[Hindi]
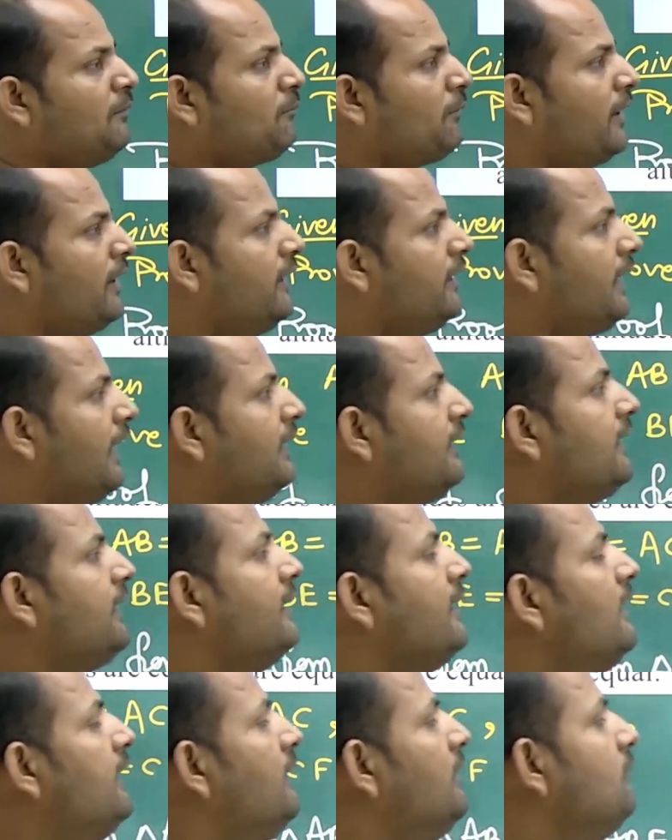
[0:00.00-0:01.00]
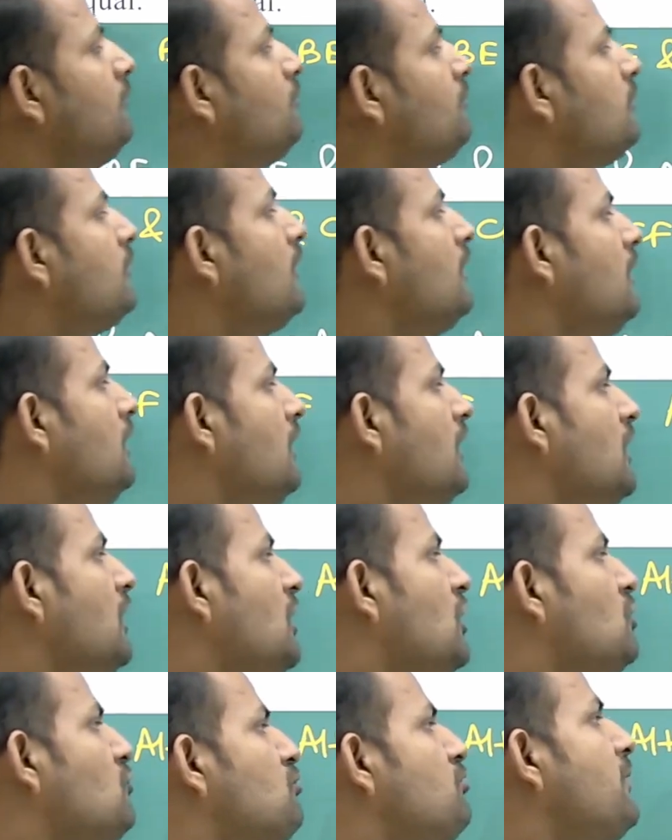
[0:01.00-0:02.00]
पॉइंट नाइन्टी डिग्री
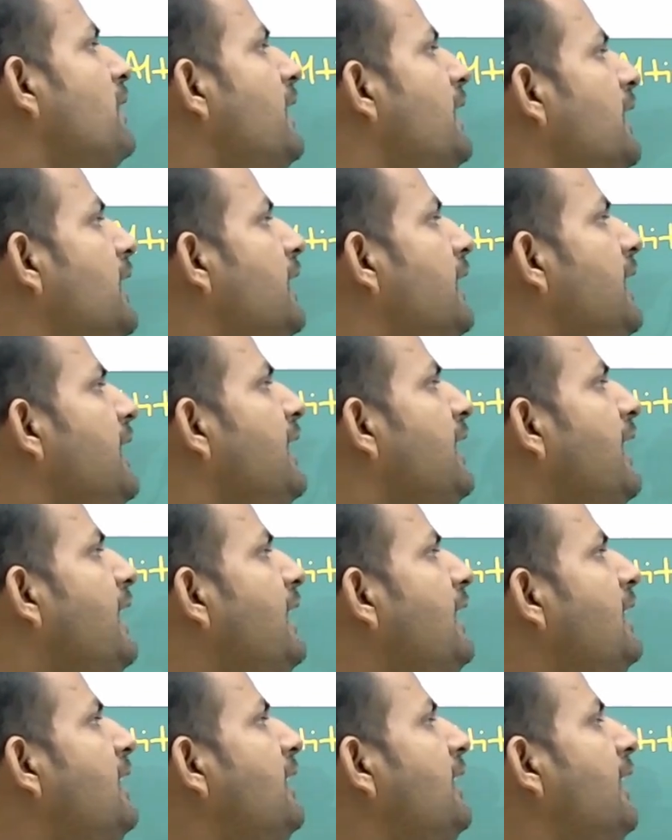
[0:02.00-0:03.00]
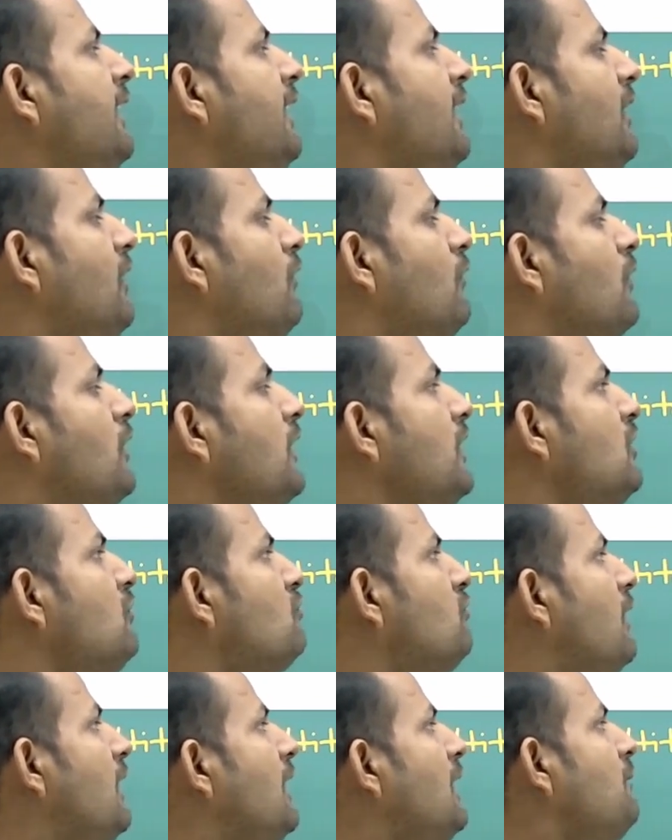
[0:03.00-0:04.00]
इसमें ई e नाइनटी है और इस
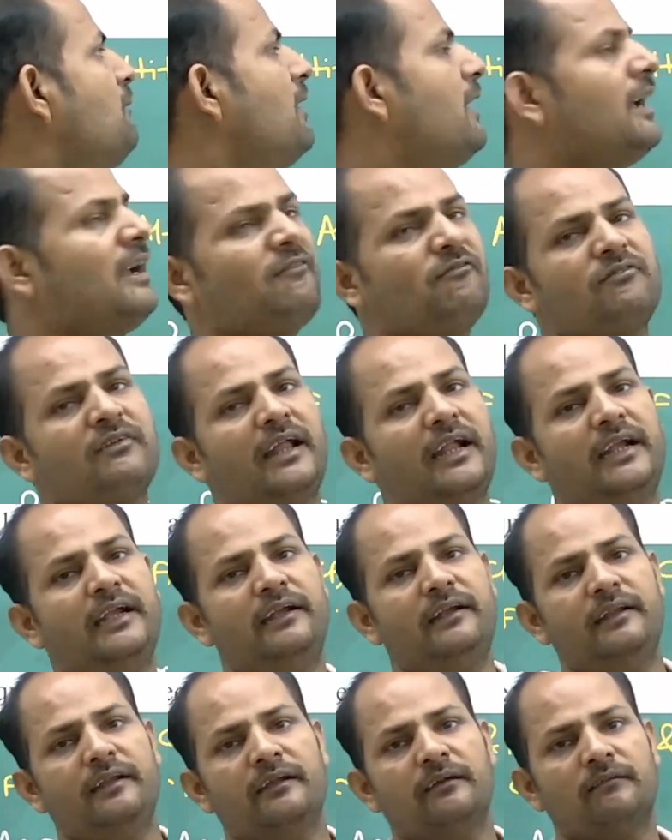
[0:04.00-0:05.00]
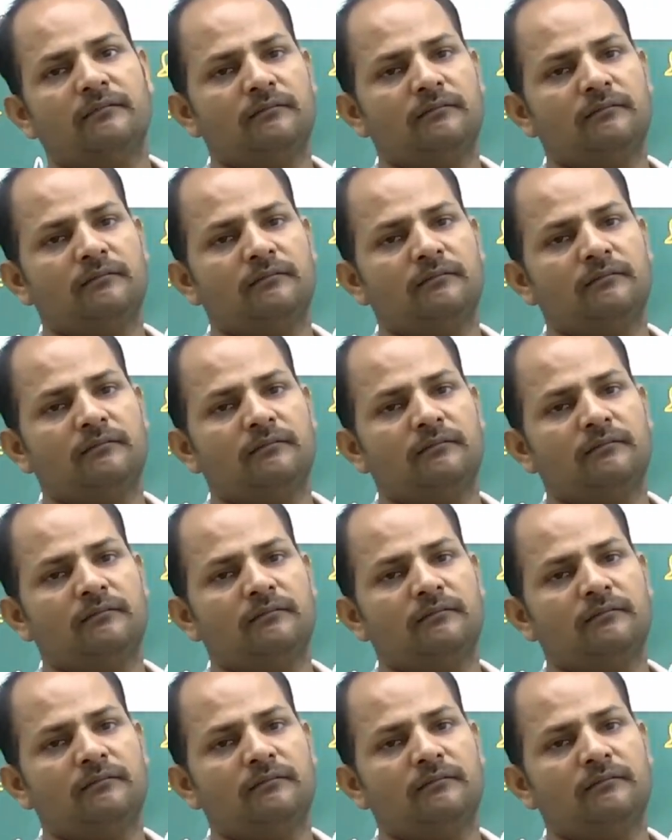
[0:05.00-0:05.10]
वाले में एफ नाइनटी है